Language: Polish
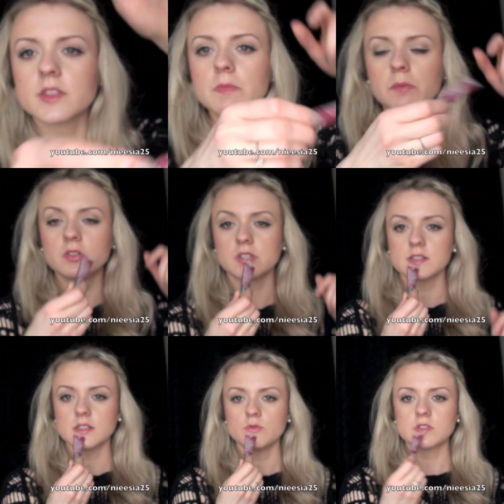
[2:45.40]
Mam go
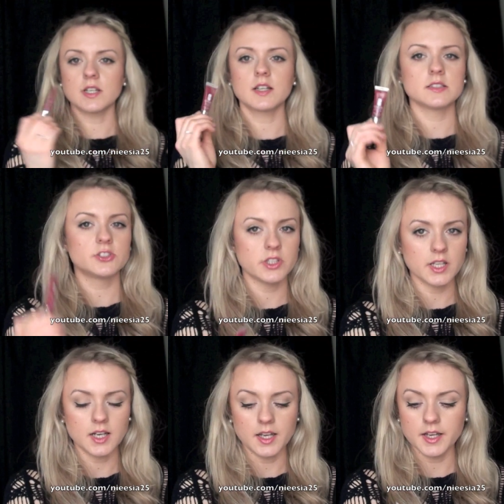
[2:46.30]
teraz na ustach,
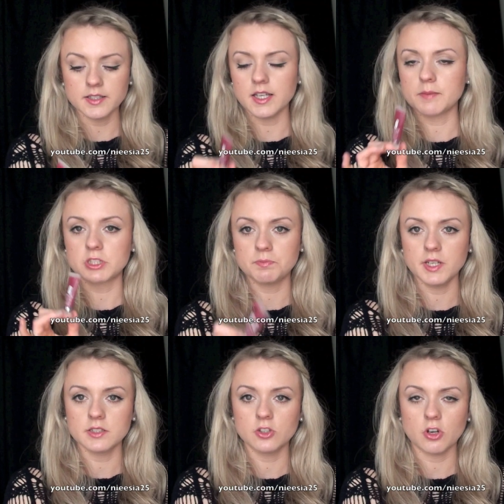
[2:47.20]
cienie klej daje
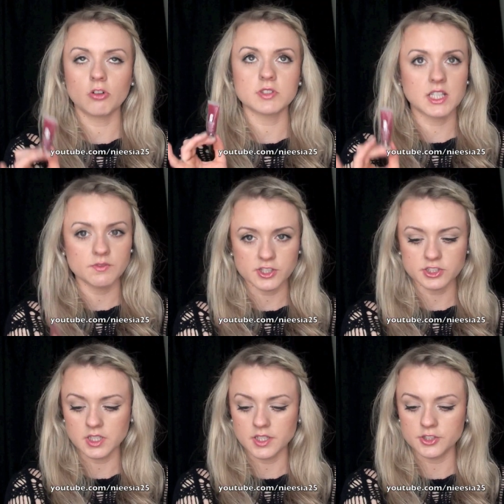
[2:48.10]
przepiękny kolor, taki
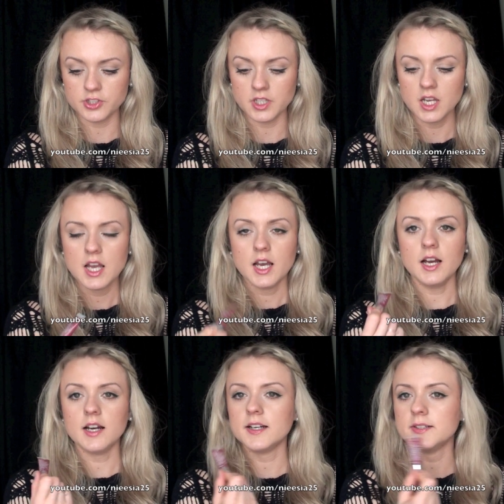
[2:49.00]
właśnie na jesień.
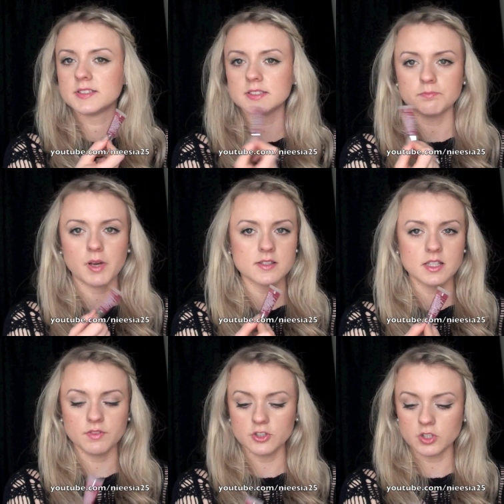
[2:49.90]
Bardzo
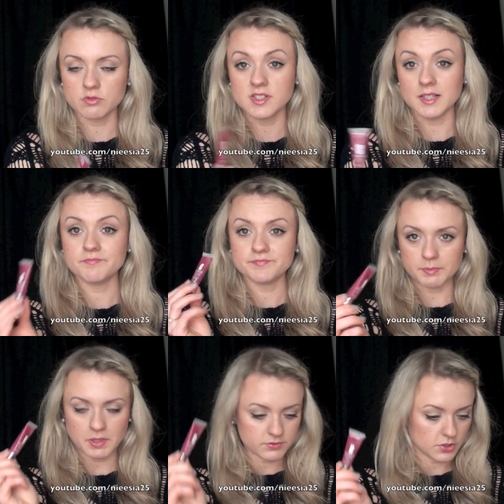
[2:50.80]
nawilża usta,
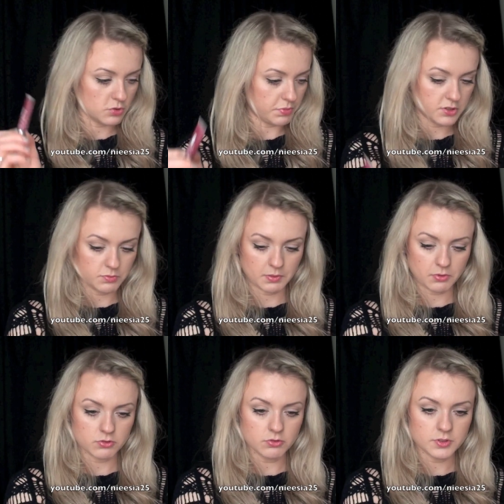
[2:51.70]
naprawdę super, super
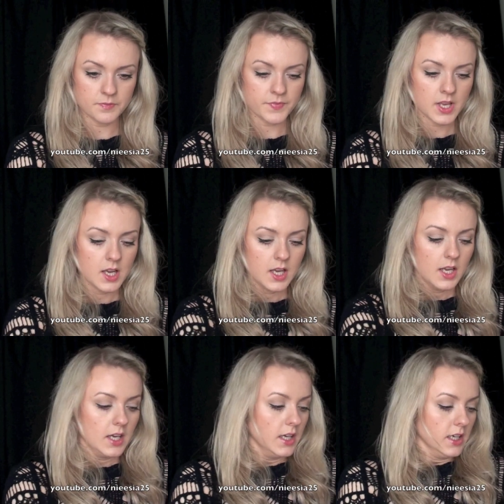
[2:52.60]
produkt.
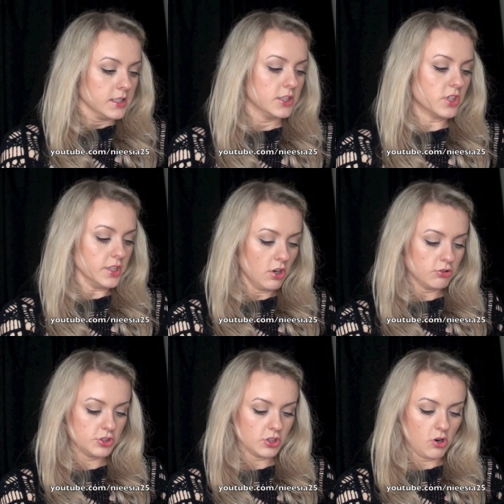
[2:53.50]
Jeżeli
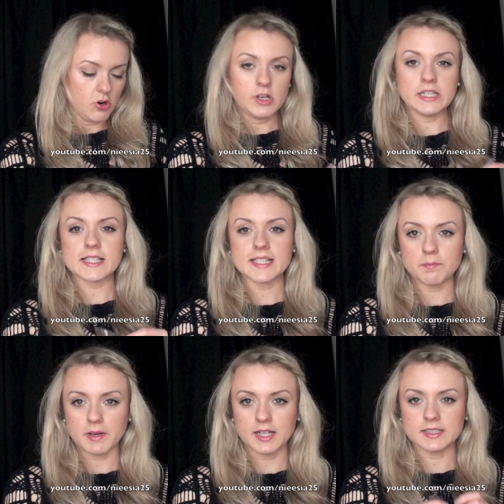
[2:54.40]
chodzi o
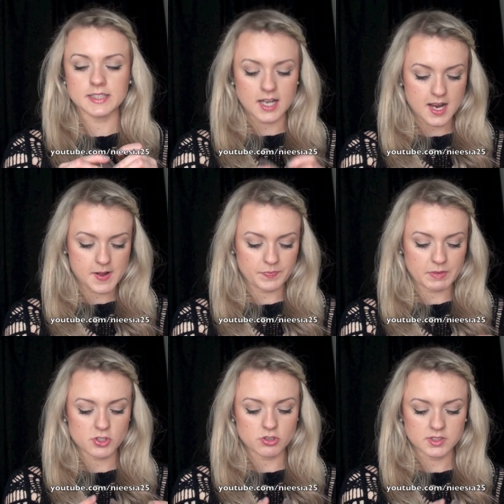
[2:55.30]
zapach na
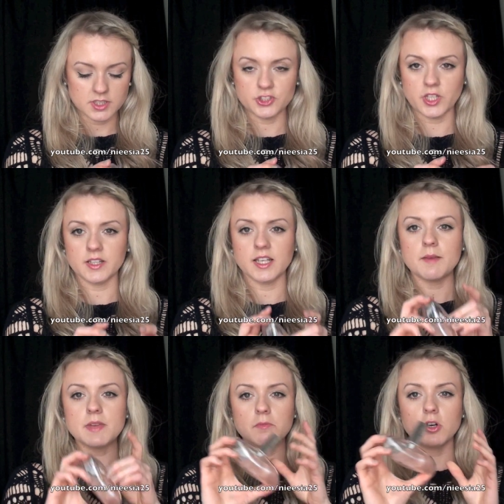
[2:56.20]
miesiące jesienne,
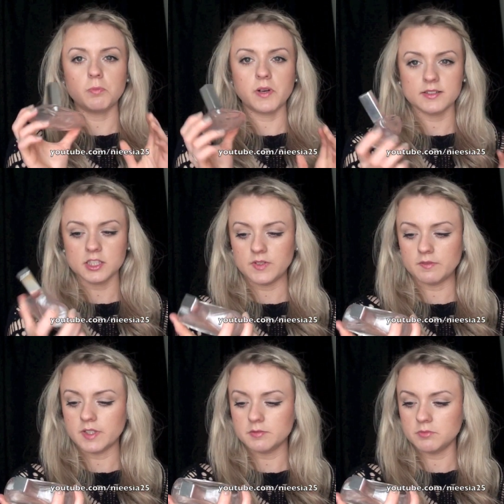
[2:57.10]
ja miałam go pokazać
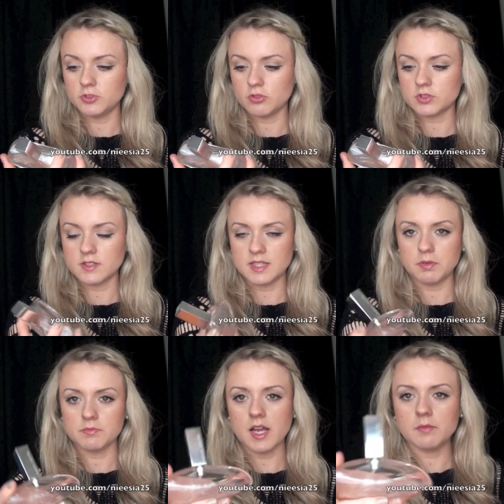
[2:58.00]
Wam w tamtym miesiącu, ale
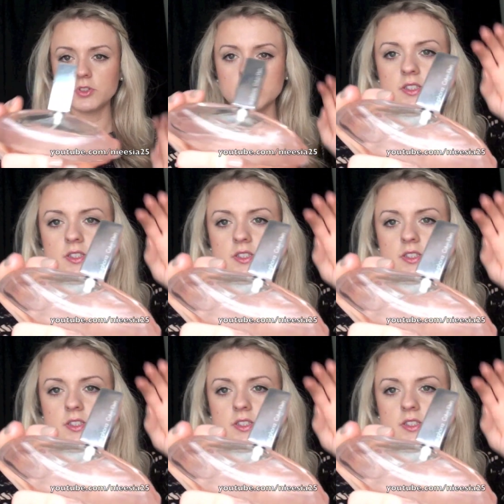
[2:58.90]
zapomniałam. To